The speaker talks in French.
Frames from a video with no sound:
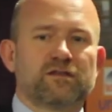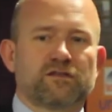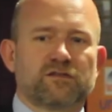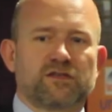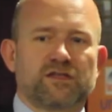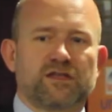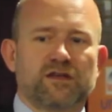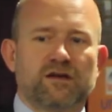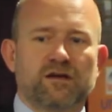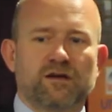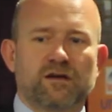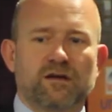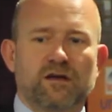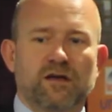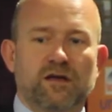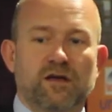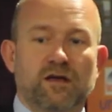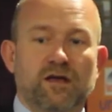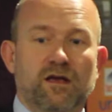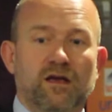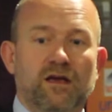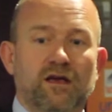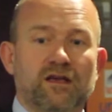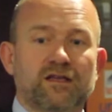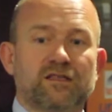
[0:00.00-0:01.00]
anciens,
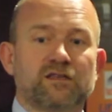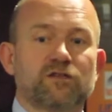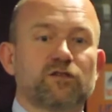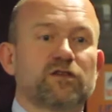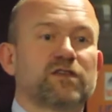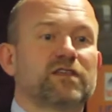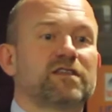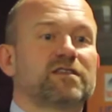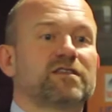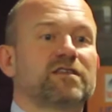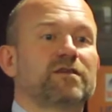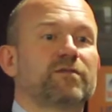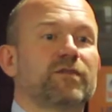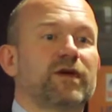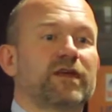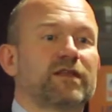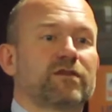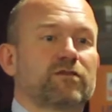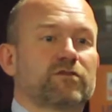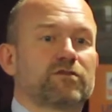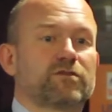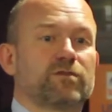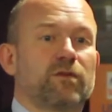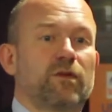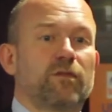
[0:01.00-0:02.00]
et ceux qui s'y mettent
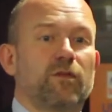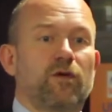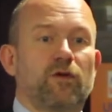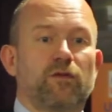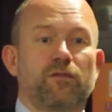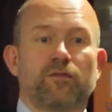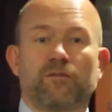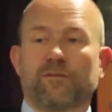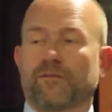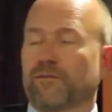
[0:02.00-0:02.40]
en ce moment.